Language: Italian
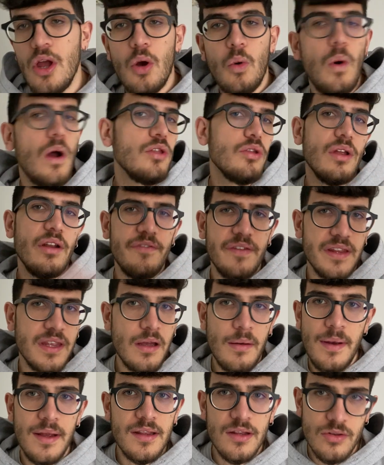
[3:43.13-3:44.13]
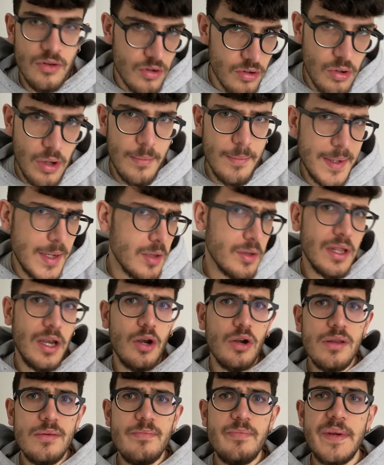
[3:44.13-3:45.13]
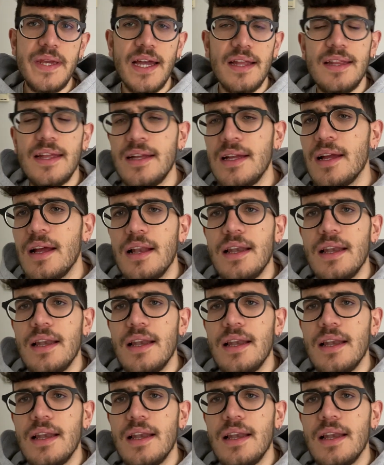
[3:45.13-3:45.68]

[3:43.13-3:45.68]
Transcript: Quando effettivamente tornò a Milano dalle Olimpiadi,